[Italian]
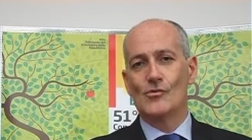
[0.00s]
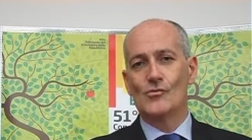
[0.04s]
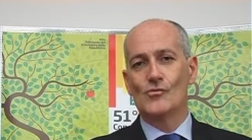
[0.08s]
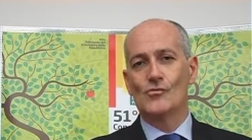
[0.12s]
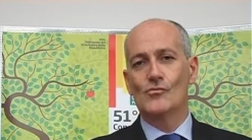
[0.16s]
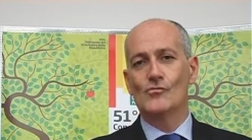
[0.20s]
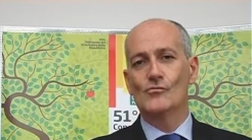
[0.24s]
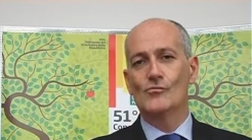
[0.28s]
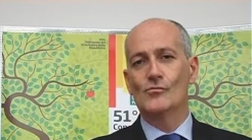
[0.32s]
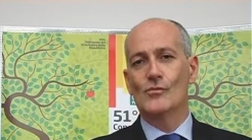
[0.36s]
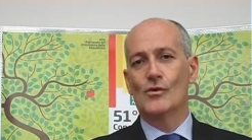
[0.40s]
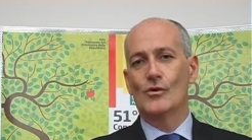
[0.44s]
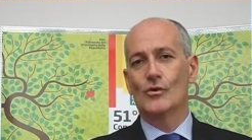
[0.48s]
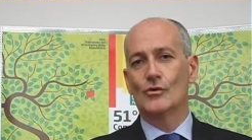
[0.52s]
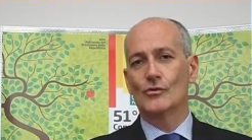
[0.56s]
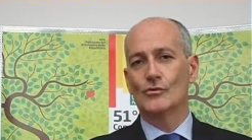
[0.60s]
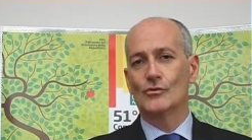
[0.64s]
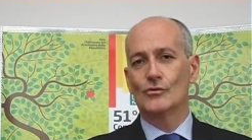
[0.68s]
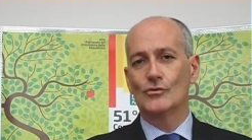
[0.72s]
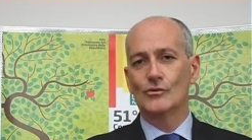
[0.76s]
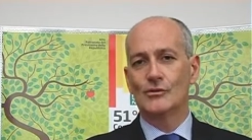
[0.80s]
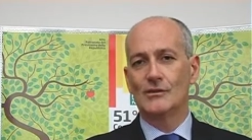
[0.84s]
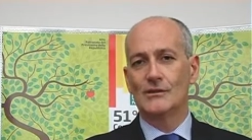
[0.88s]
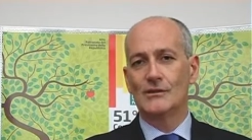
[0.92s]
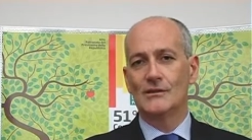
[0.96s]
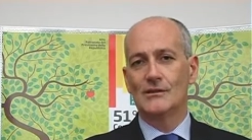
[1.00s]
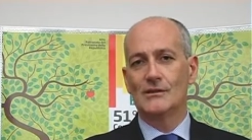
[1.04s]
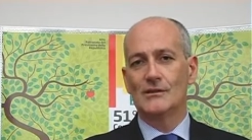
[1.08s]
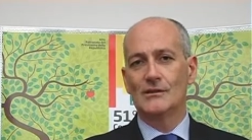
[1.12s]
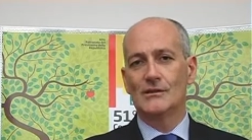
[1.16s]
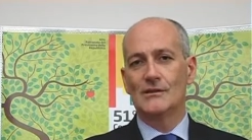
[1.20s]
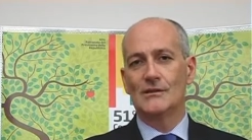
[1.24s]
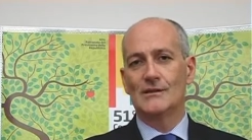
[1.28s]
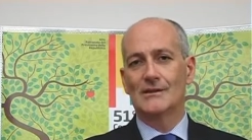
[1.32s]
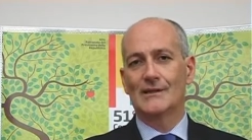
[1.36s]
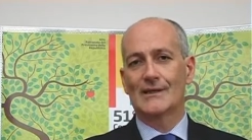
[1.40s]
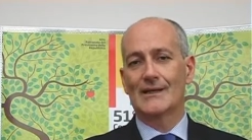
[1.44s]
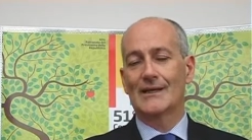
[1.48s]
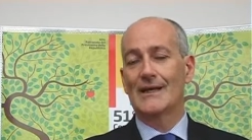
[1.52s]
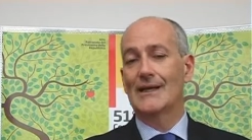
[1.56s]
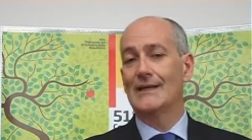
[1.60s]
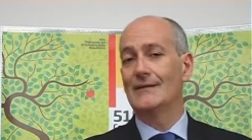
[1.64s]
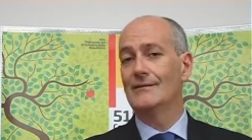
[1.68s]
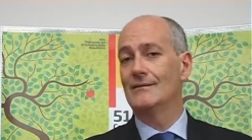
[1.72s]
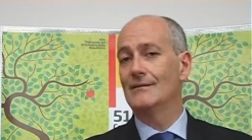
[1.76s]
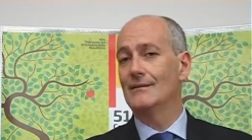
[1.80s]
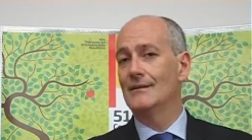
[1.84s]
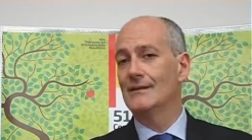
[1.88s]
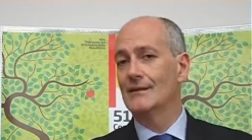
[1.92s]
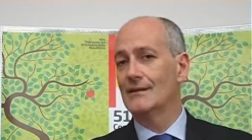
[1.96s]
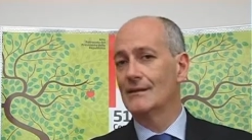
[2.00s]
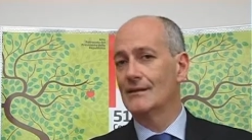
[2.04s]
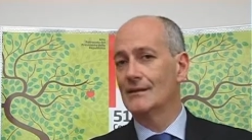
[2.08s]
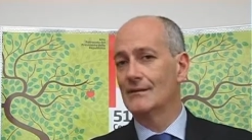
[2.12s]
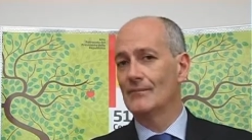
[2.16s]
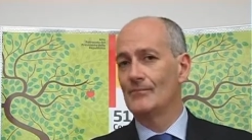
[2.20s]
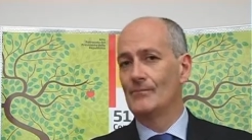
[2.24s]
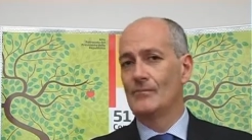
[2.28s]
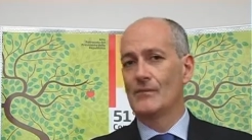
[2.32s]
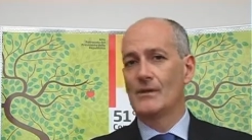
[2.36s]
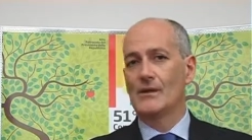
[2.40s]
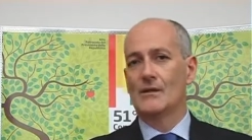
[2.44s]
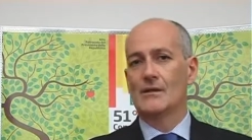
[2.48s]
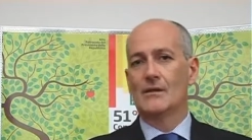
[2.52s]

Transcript: un modo di, di rendere